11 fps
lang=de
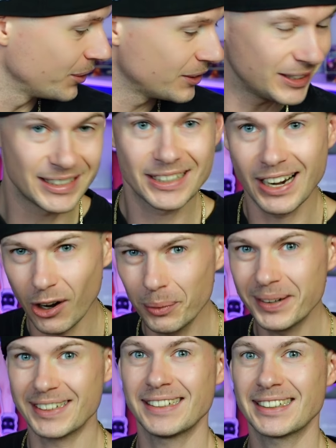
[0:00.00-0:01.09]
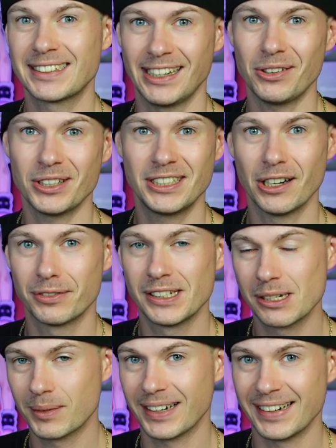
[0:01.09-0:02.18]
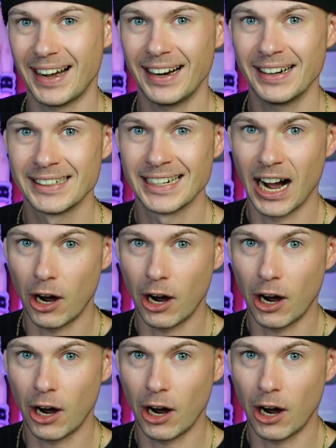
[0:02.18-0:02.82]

Und ich glaube, das interessiert euch hier auf diesem Kanal.